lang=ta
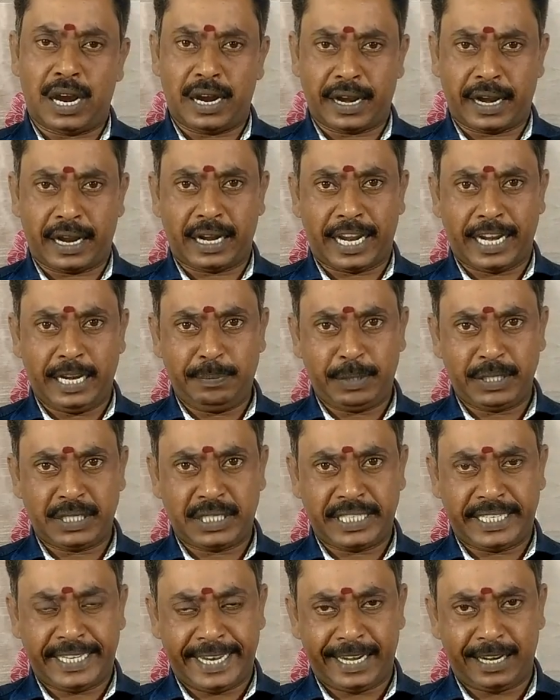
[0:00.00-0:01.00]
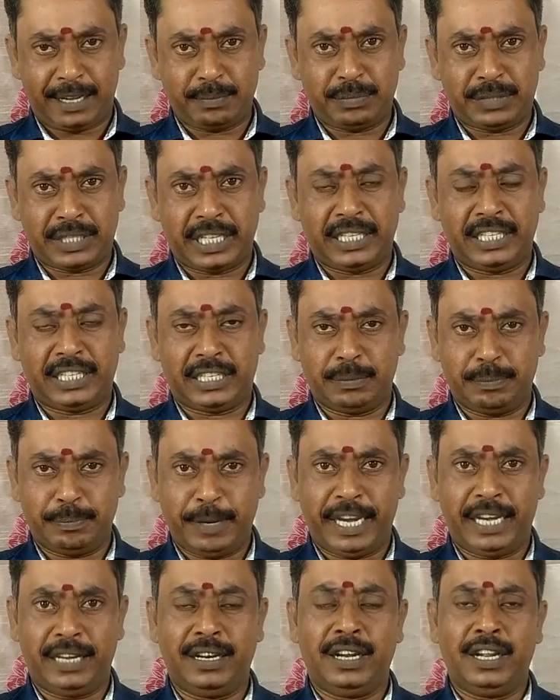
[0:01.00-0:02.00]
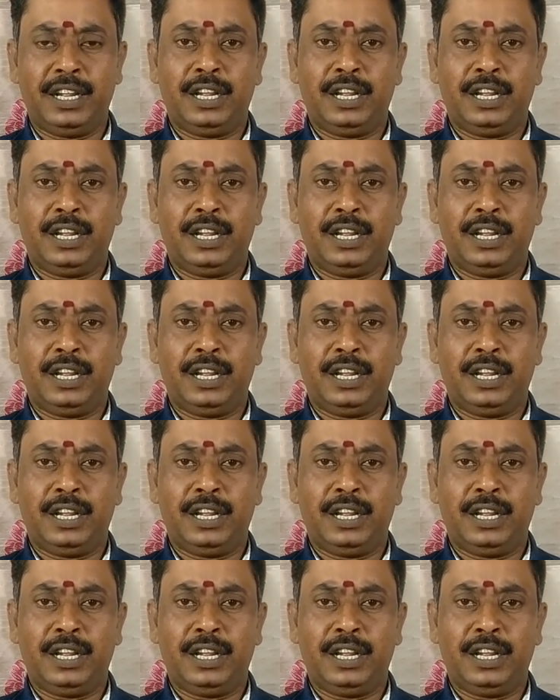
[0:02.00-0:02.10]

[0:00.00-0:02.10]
ஆனால் ஐப்பசி ஏழாம் தேதிக்கு மேல்